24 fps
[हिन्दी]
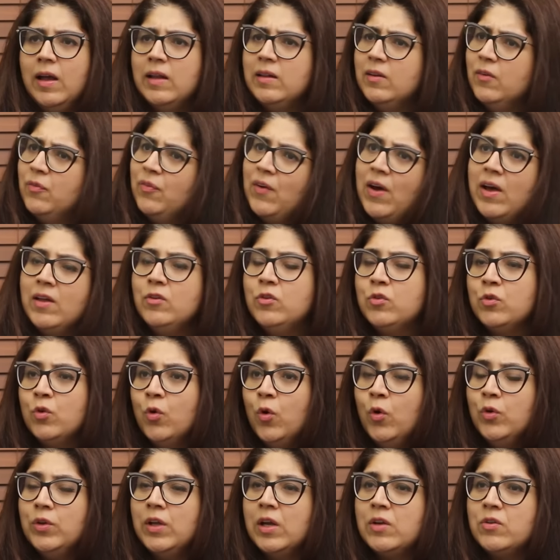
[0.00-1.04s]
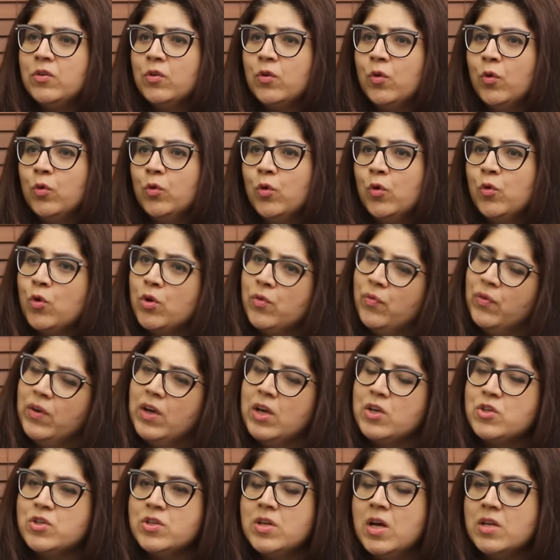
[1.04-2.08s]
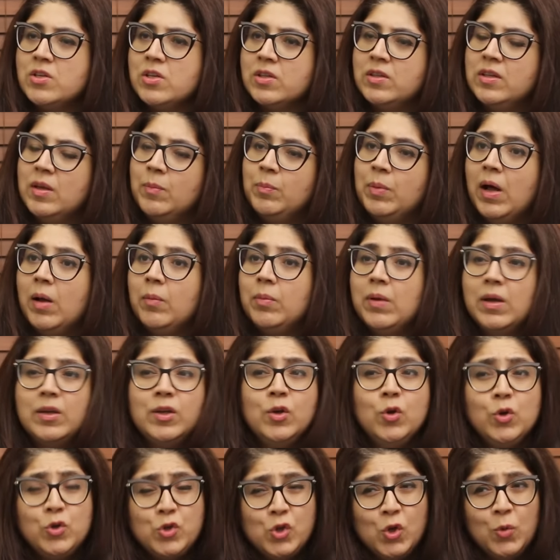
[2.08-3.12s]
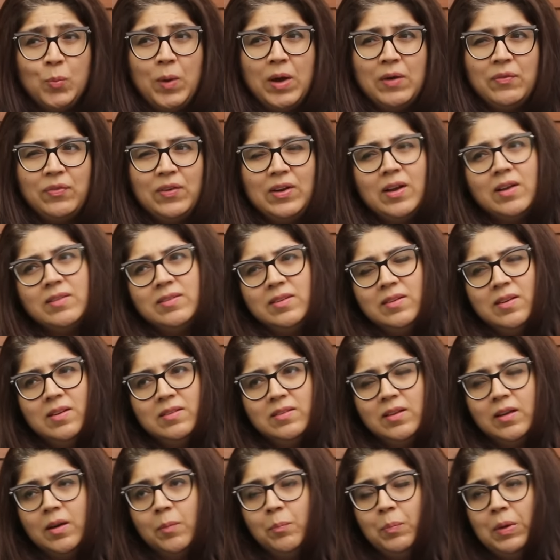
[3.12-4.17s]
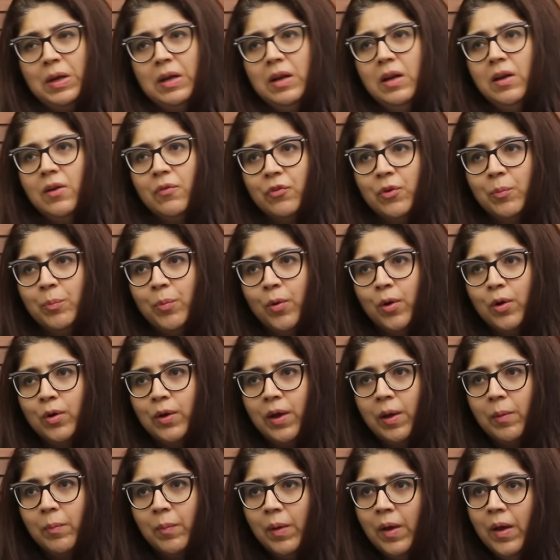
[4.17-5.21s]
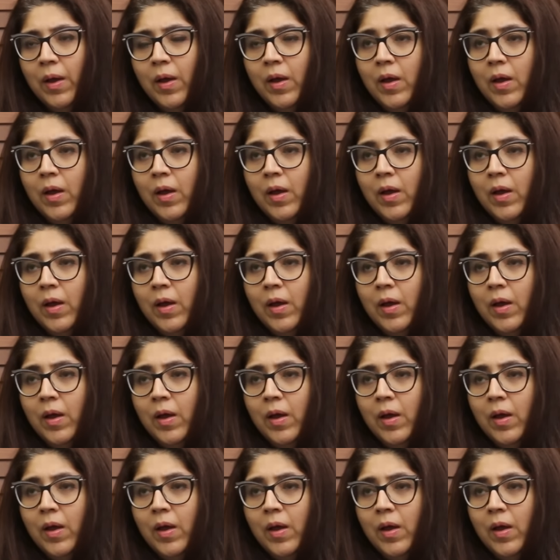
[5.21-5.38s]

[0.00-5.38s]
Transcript: एंड द फैंस नो दैट यू नो उनको नोटिफिकेशन आ जाती है ब्ला ब्ला यूट्यूब आई फील हसन इज़ अ कम्प्लीटली डिफरेंट बॉल गेम